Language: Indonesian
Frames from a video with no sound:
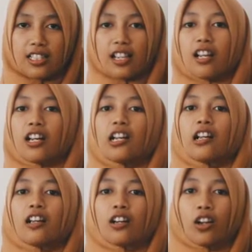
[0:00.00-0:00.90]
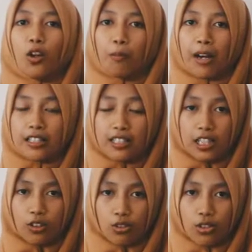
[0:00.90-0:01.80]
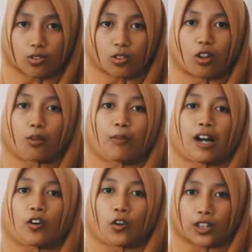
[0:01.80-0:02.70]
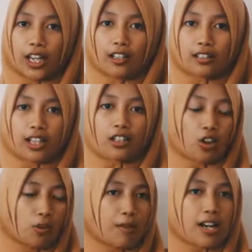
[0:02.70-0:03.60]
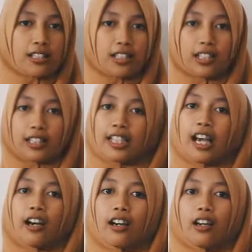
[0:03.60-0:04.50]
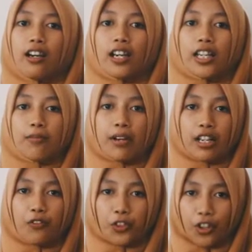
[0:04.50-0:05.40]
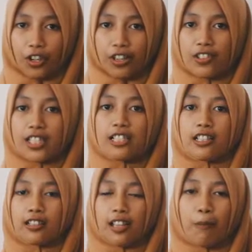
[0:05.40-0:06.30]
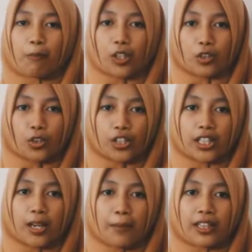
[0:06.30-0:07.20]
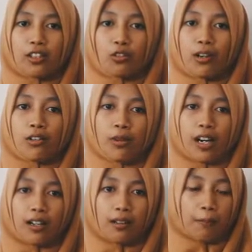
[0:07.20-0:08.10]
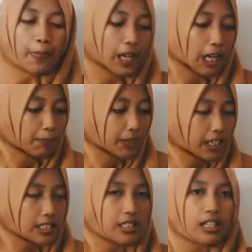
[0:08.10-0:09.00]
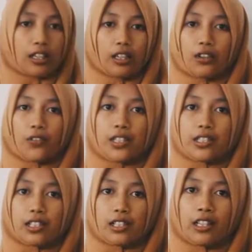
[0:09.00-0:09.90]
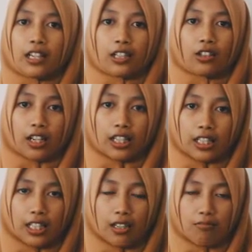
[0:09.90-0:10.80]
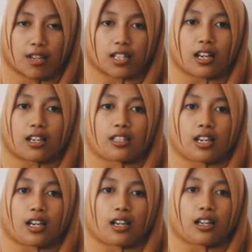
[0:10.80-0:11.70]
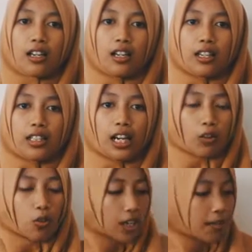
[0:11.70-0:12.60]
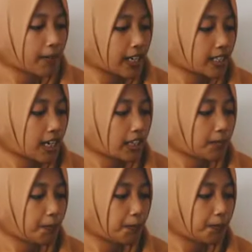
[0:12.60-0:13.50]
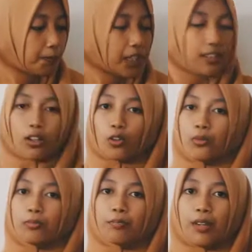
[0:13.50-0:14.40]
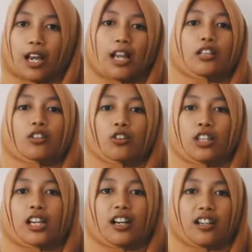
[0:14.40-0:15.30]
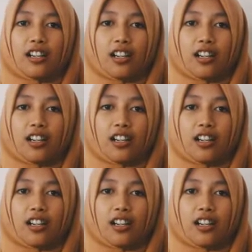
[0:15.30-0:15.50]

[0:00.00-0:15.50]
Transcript: sinyal gelombang sinus, gelombang kotak, dan gelombang segitiga, di mana frekuensi serta amplitudenya dapat diubah-ubah. Aplikasi dari function generator ini biasanya dilakukan pada saat praktikum elektronika.